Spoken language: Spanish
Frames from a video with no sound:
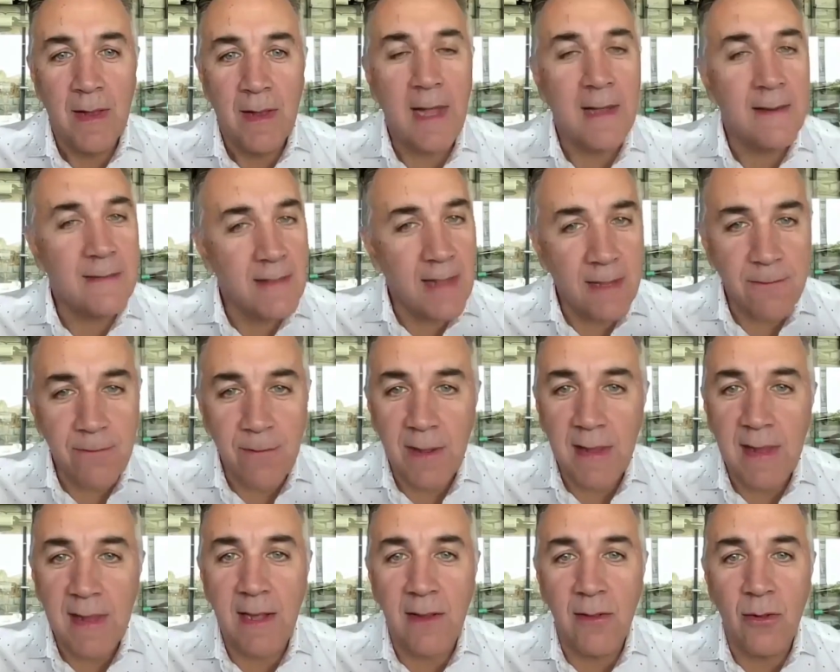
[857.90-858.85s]
la estás
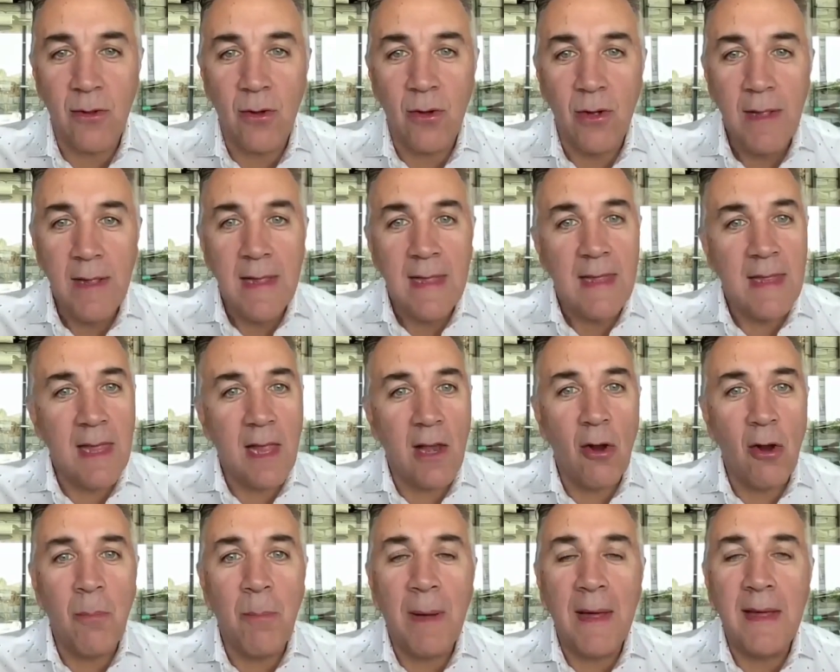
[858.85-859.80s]
fallando. Y
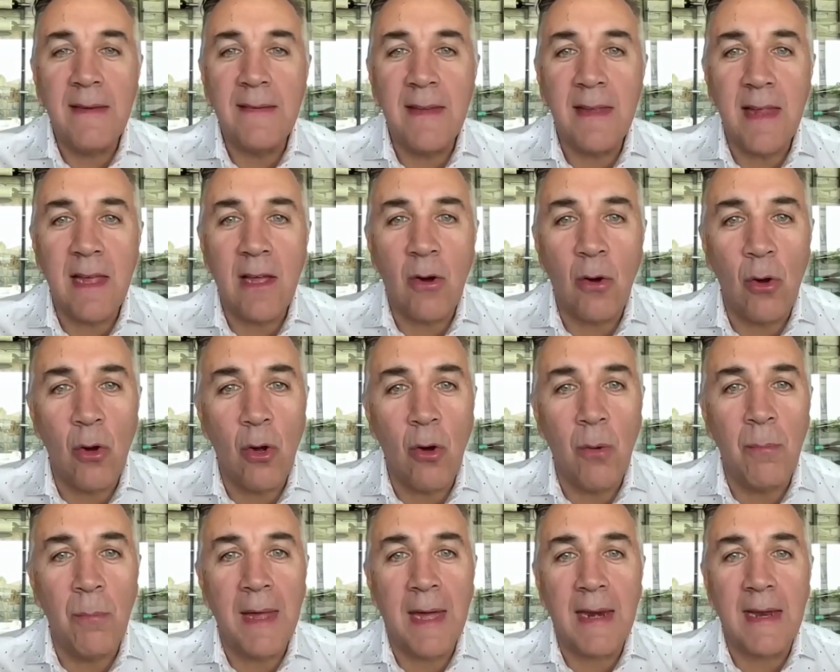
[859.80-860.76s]
en los países de
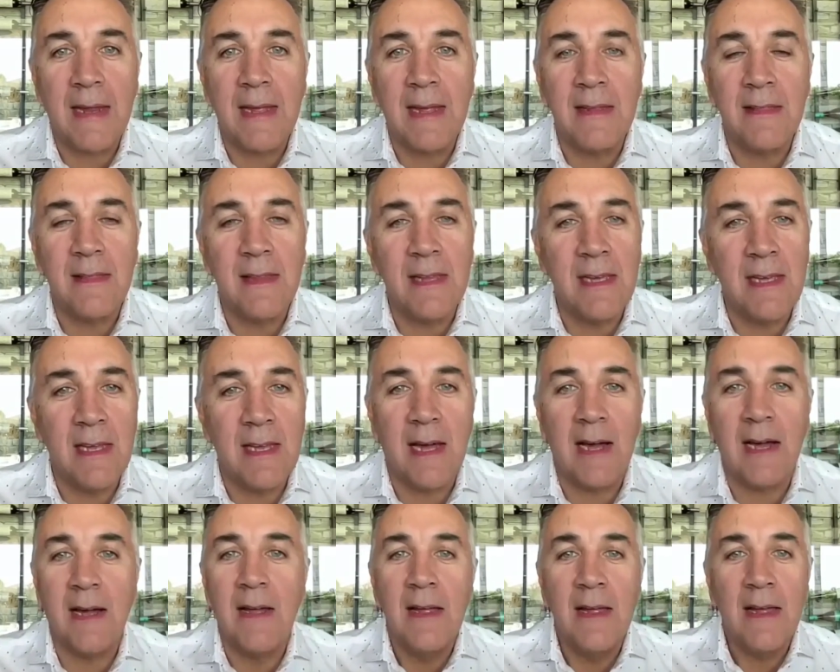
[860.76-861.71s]
Colombia,
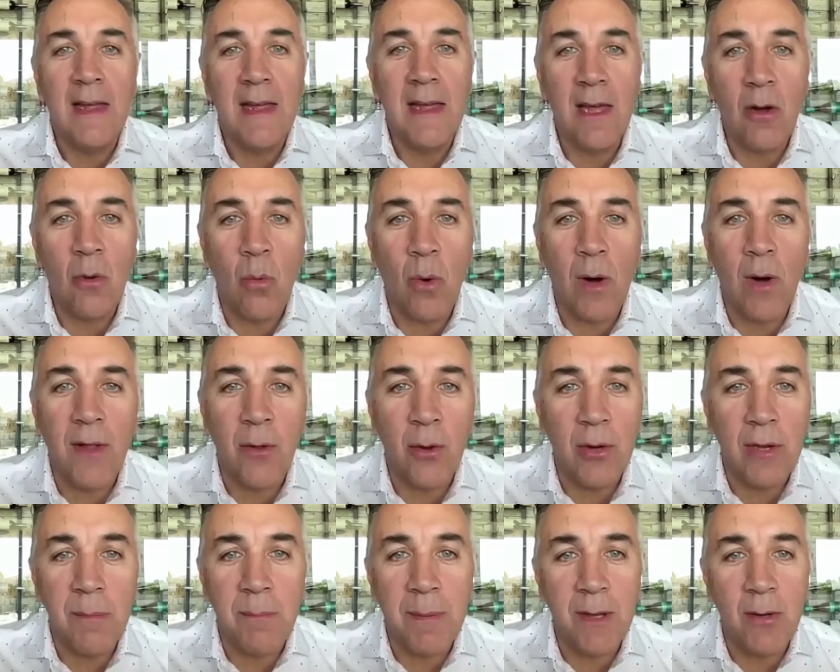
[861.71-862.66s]
Argentina,
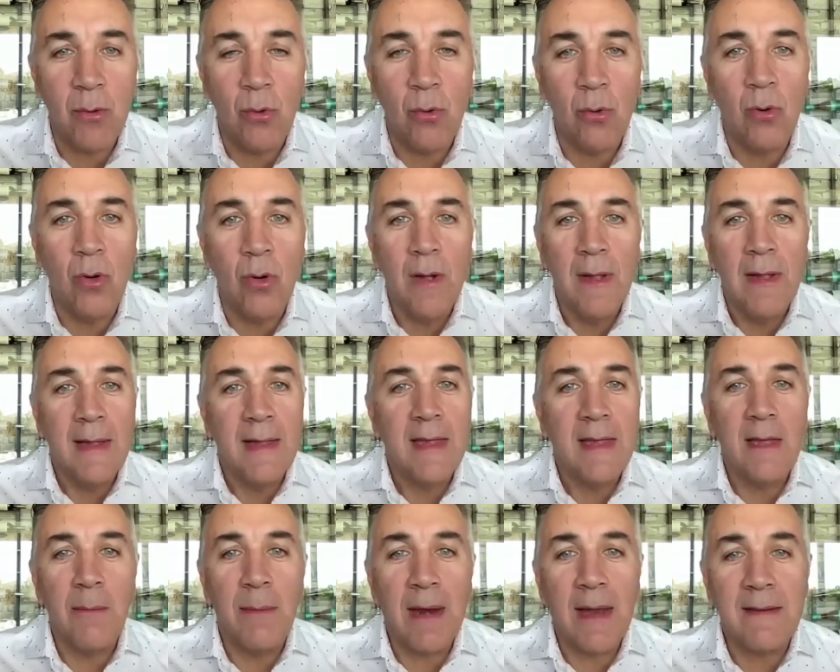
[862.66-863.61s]
Ecuador y Perú
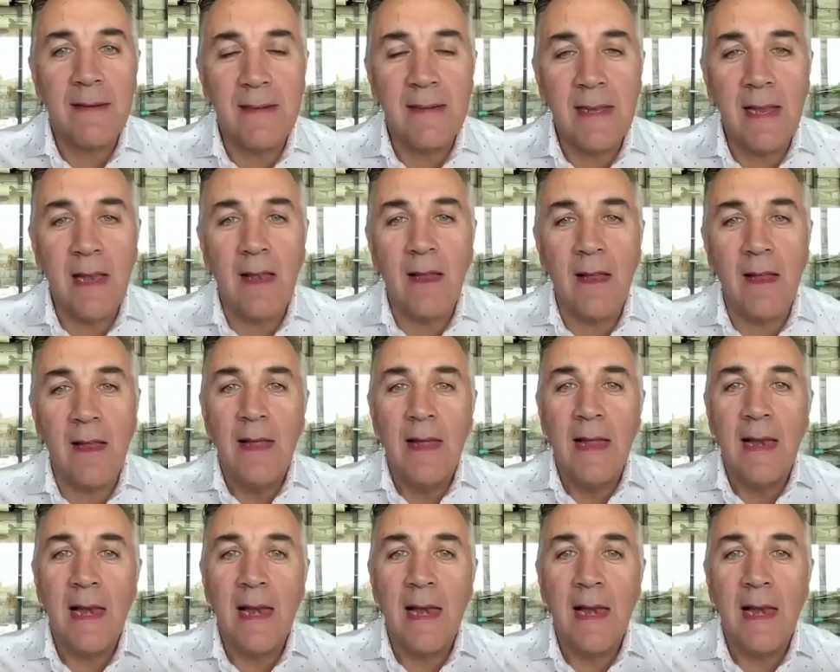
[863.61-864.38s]
y Brasil,